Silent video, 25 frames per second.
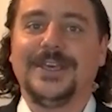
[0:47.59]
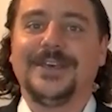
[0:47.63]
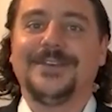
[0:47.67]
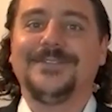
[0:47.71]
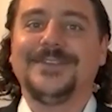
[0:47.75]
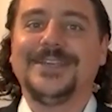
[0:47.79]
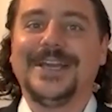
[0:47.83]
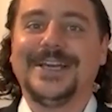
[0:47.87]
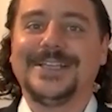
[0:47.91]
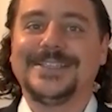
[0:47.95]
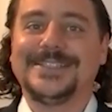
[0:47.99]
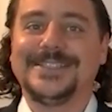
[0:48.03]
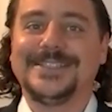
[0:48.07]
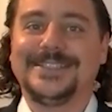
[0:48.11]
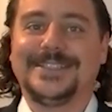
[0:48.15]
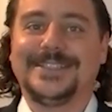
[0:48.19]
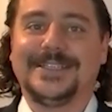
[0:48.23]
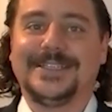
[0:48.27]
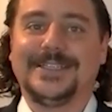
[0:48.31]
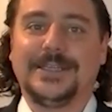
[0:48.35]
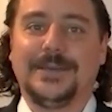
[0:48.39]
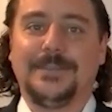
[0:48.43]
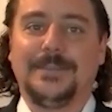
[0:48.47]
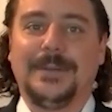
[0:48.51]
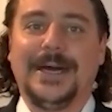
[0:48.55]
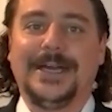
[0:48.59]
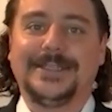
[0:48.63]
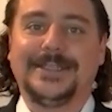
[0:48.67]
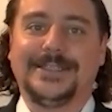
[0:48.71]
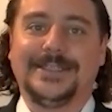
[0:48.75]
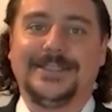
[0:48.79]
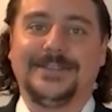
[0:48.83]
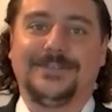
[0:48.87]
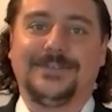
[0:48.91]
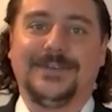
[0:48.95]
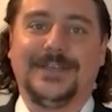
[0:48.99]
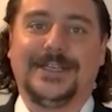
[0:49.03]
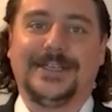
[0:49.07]
Wie hat sich denn der Markt
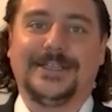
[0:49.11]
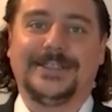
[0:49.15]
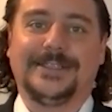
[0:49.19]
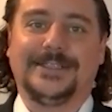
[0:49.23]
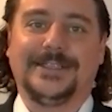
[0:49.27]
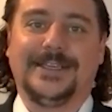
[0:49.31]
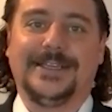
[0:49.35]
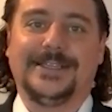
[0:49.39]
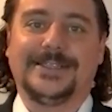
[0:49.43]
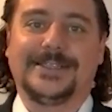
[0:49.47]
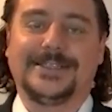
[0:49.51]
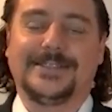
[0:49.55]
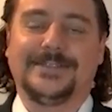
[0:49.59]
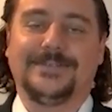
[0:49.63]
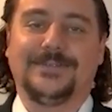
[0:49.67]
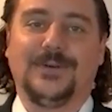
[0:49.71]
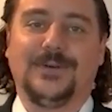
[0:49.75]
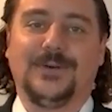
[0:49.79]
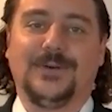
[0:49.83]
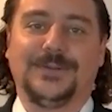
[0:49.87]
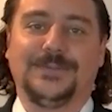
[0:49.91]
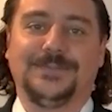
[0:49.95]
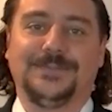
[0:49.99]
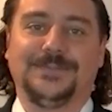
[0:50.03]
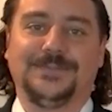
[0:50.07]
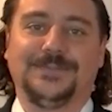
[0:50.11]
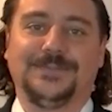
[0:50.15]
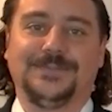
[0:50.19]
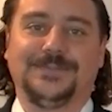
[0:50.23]
entwickelt die letzten Wochen?